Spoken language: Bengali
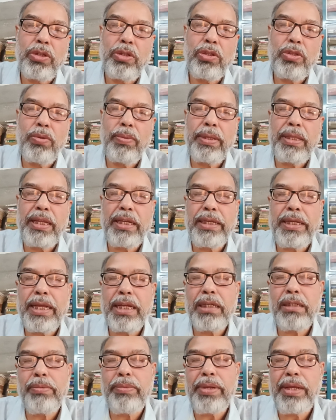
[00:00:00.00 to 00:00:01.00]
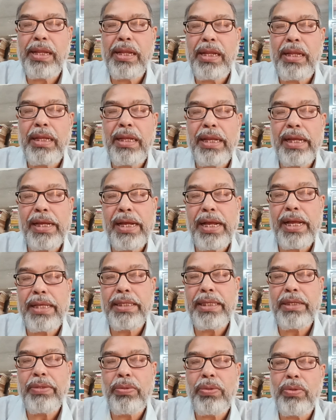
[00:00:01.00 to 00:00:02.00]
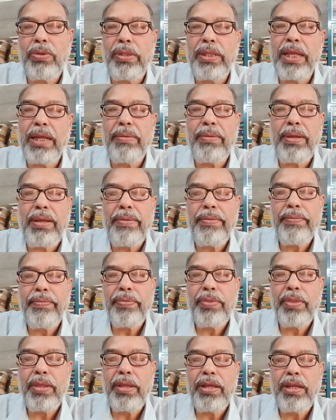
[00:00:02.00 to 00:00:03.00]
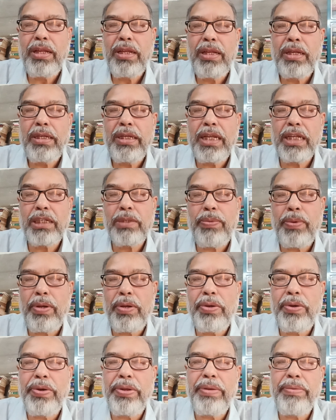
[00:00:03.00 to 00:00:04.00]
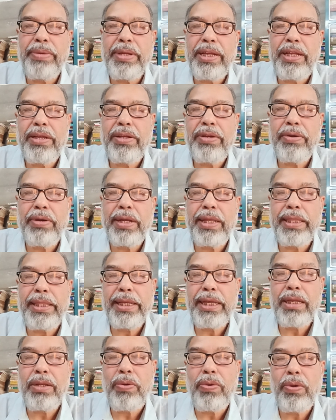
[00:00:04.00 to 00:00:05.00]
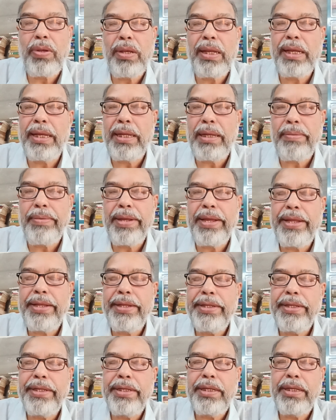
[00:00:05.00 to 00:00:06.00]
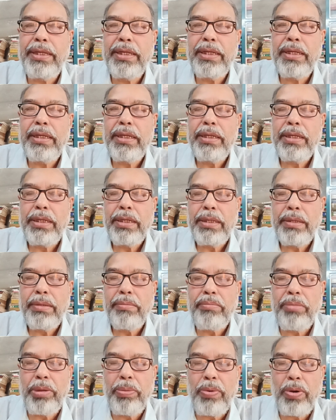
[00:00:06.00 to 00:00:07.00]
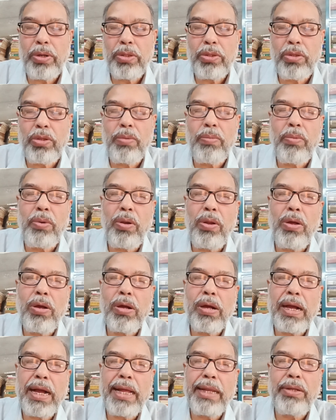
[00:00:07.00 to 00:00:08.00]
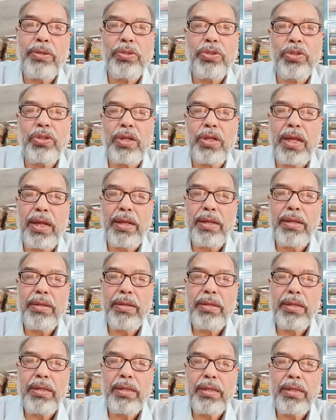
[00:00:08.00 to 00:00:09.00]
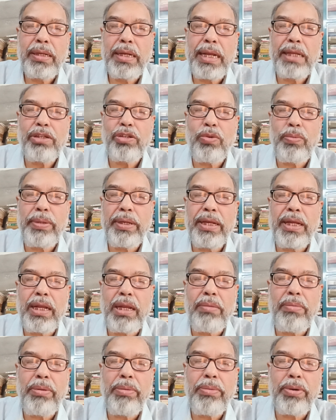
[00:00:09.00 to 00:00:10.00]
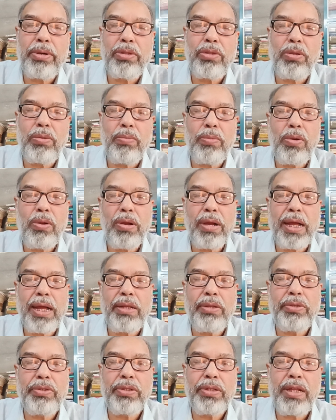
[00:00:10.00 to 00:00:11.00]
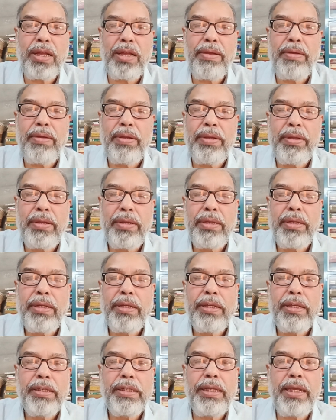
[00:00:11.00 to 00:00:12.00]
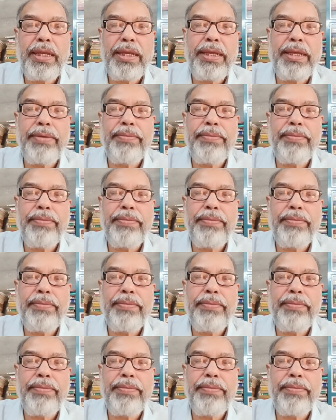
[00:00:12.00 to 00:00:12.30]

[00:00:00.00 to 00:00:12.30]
তোমাদের টেক্সট বইয়ে লেখা আছে উত্তর দেখবে টেক্সট ফলো করবে ওখান থেকে নোট লিখে দিবে বিবর্তনমূলক আলোচনা রাষ্ট্রবিজ্ঞানের বিবর্তনমূলক আলোচনা সেই